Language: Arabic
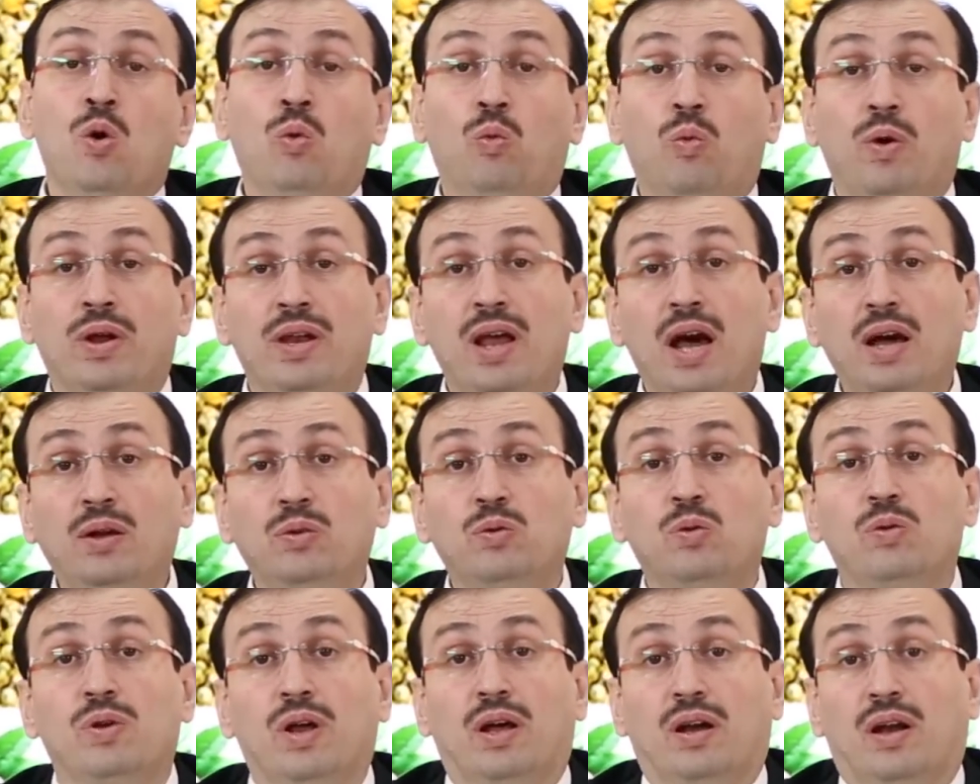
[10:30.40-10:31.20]

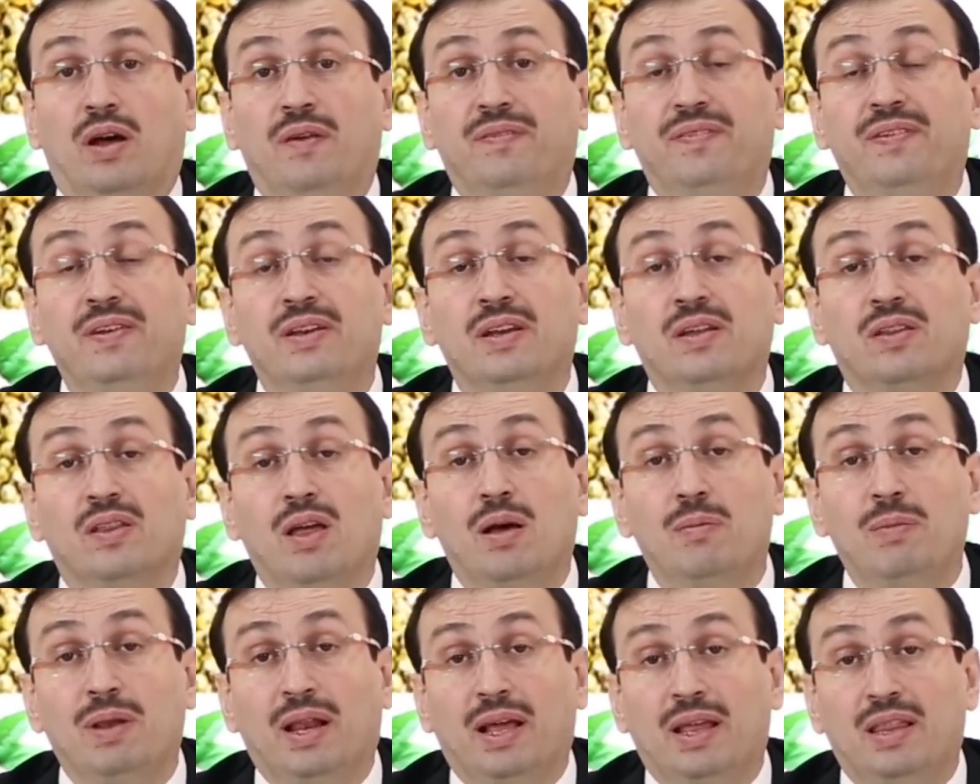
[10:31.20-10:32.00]
ونحن نرى في
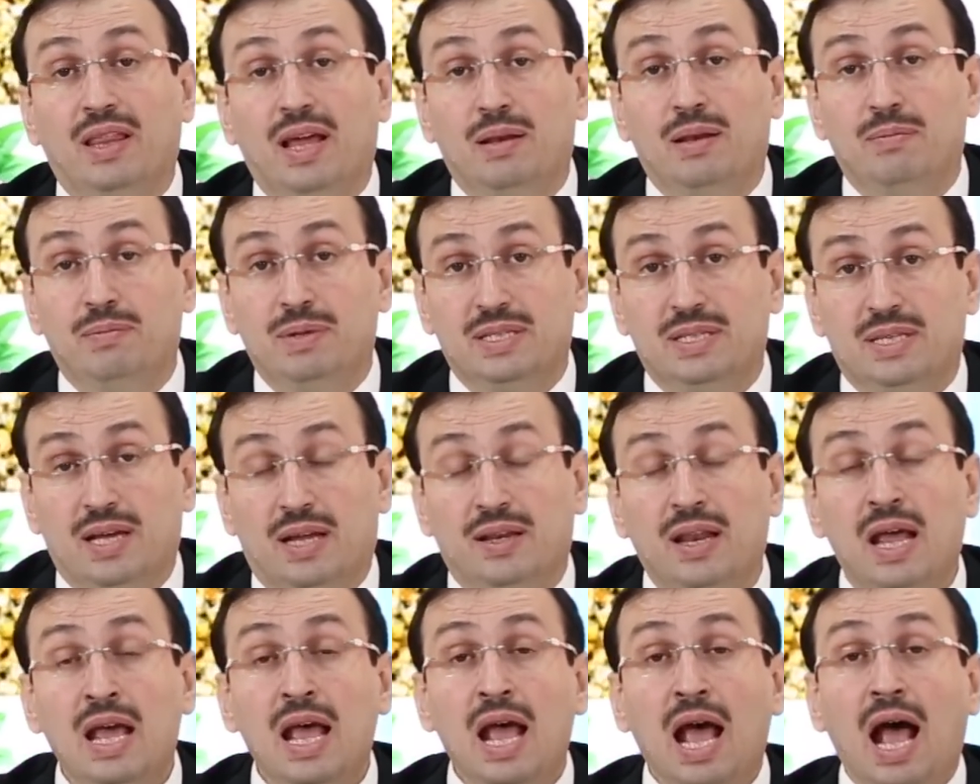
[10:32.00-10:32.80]
نظام الغذاء
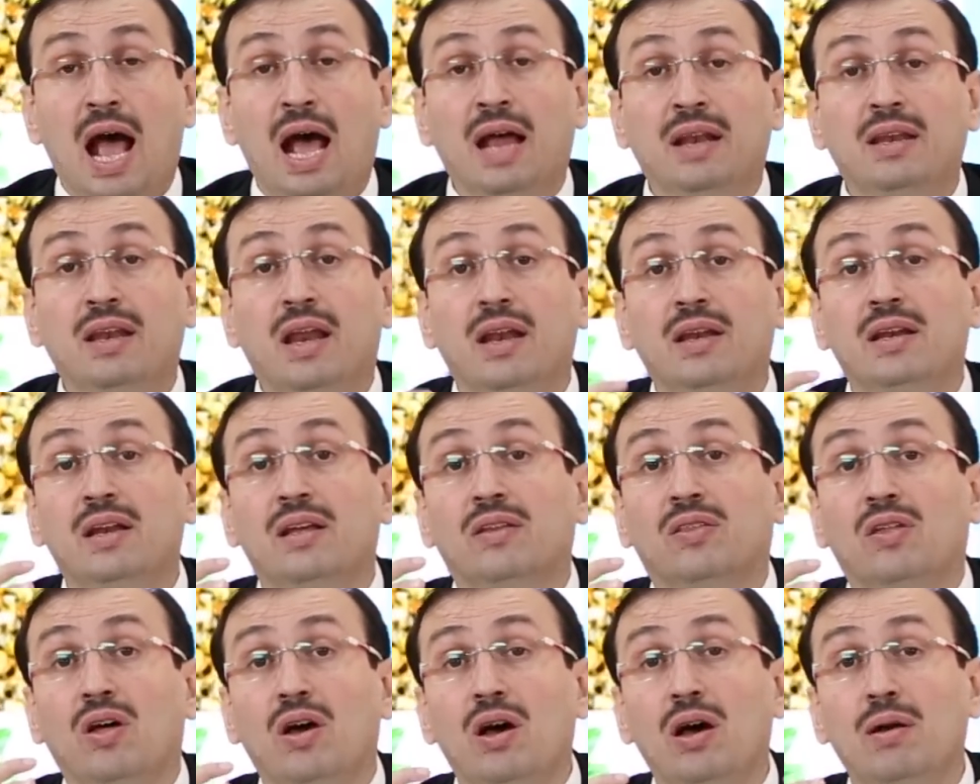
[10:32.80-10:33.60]
الميزان أن
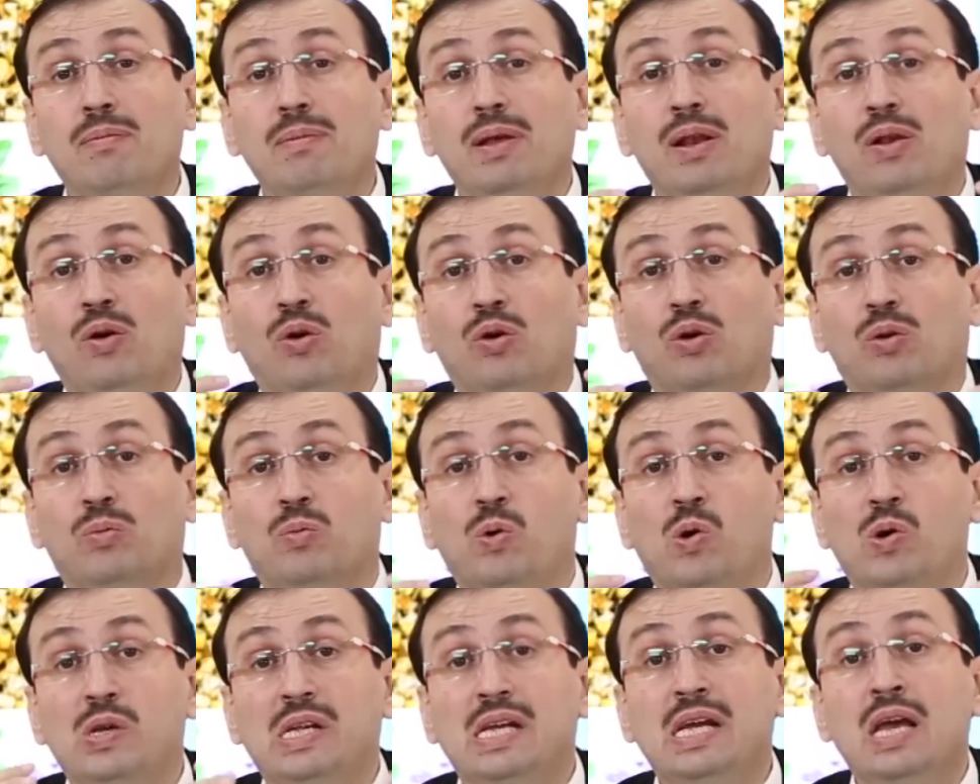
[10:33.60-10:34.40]
النظام
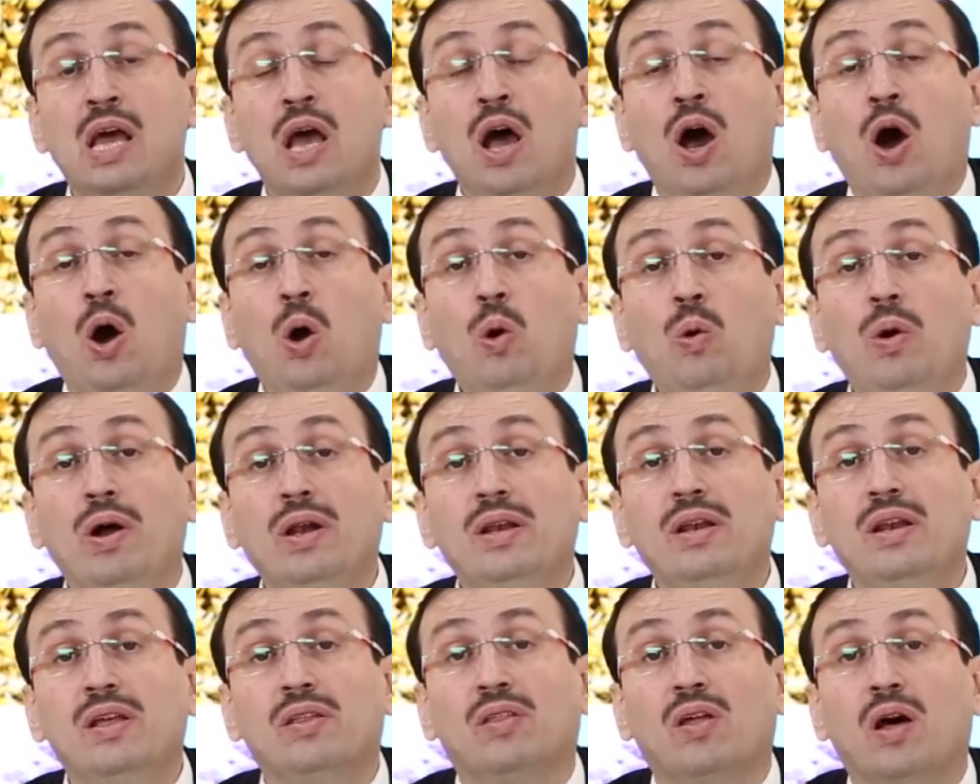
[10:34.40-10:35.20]
الهرموني هو
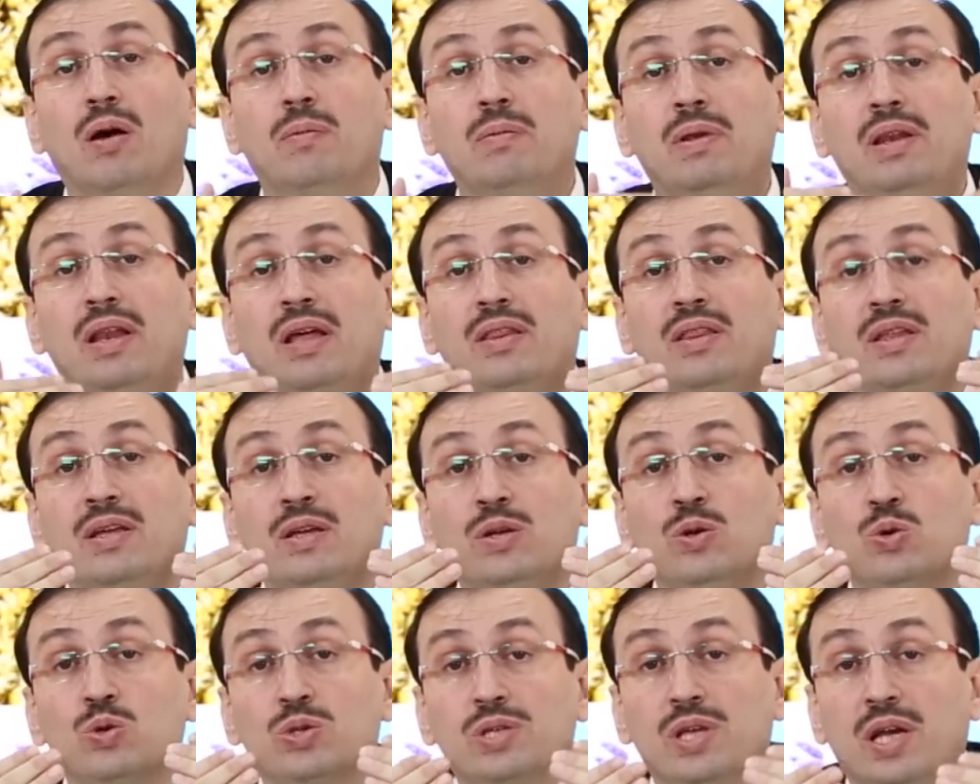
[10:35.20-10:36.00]
النظام
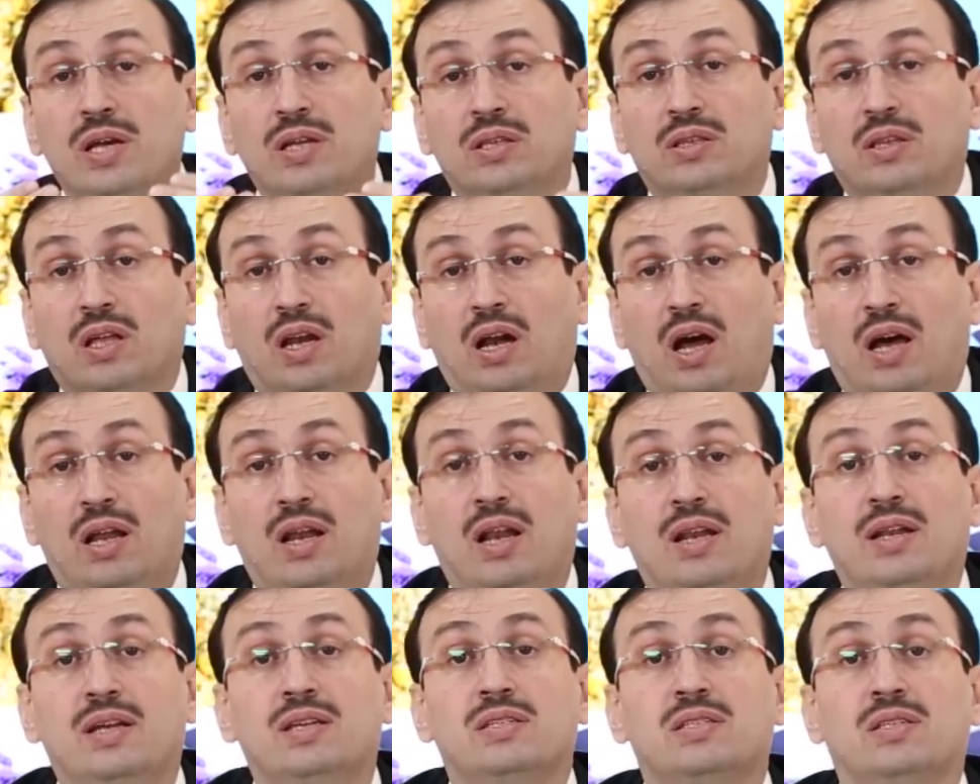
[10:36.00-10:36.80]
الذي يسيطر
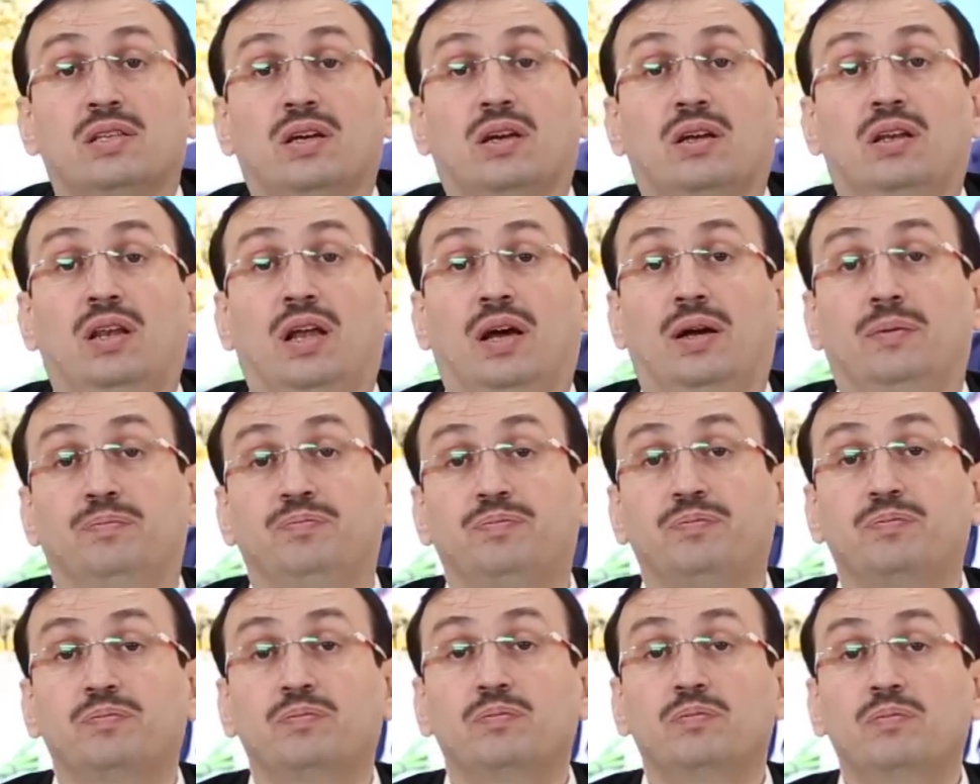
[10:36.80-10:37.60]
على الاستقلال
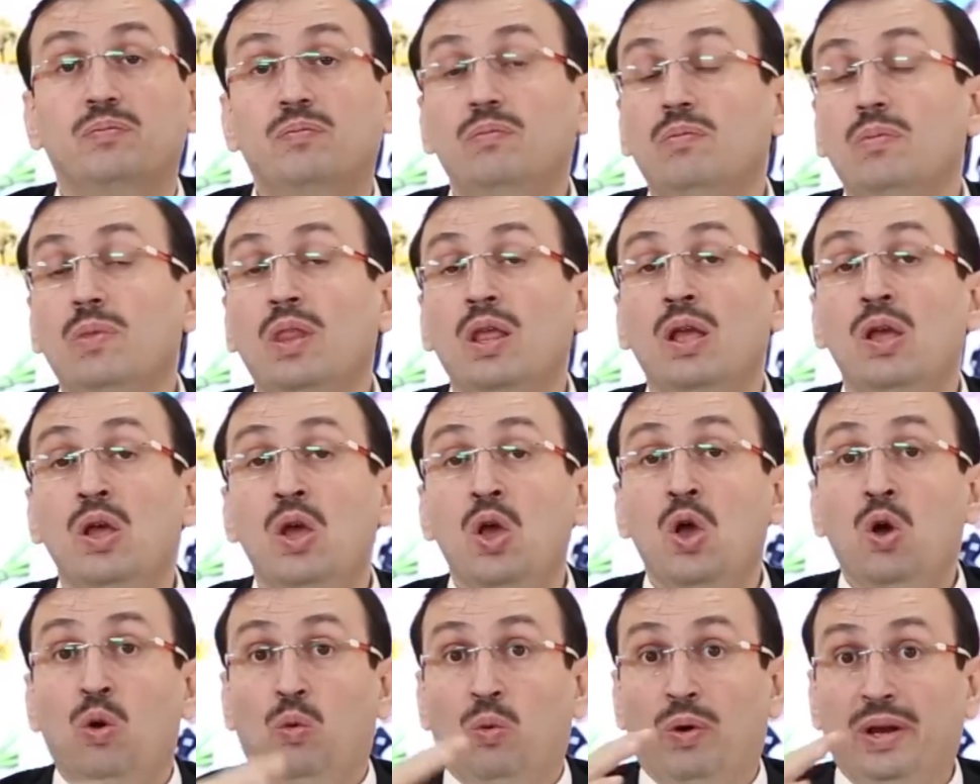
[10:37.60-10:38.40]

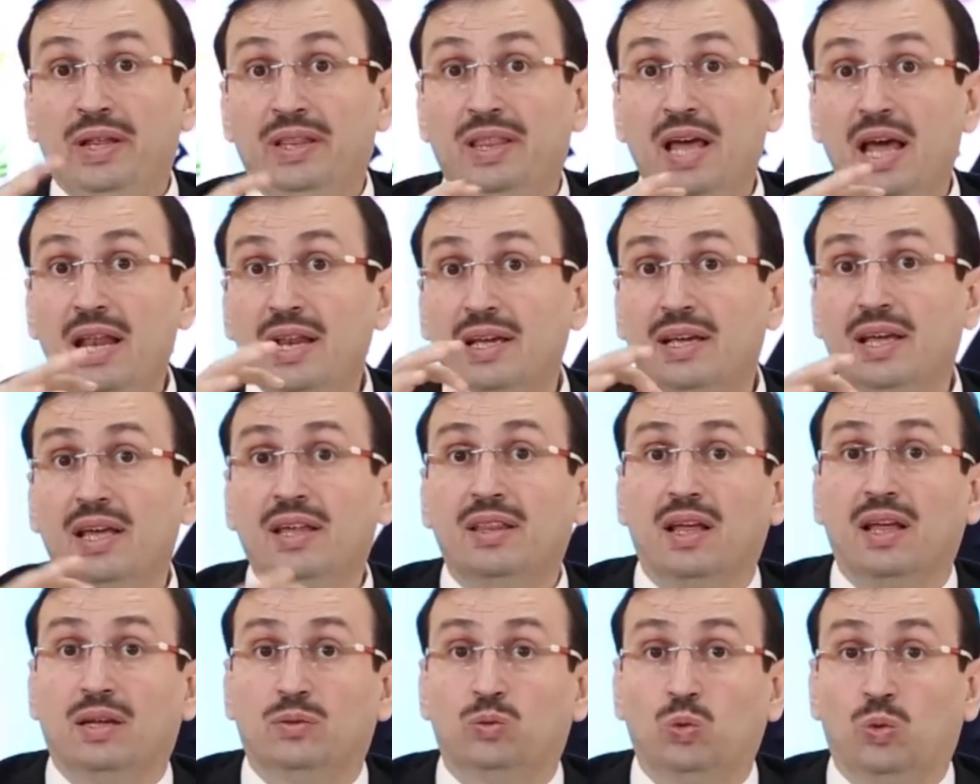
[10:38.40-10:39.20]
ولذلك
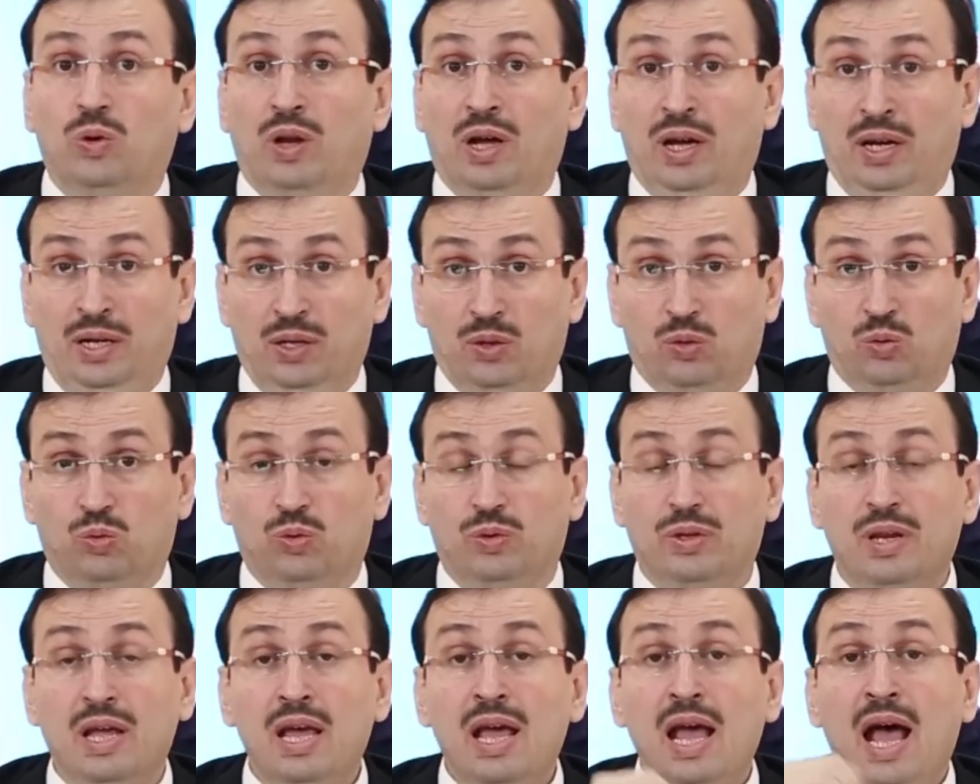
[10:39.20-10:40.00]
إذا
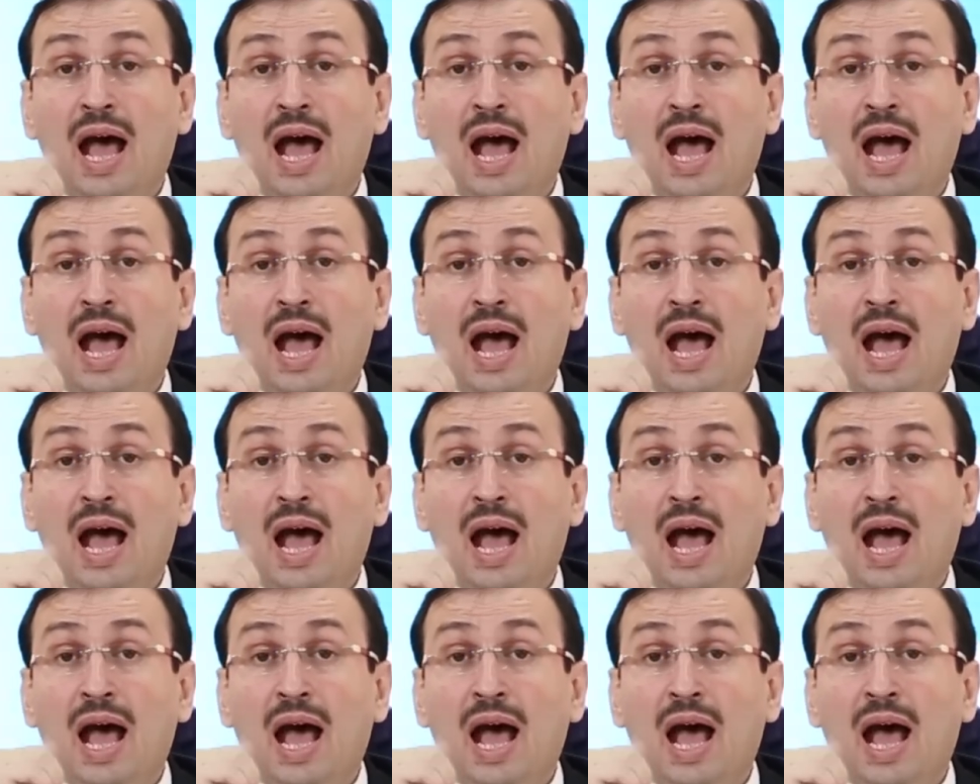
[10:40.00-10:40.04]
تلاحظون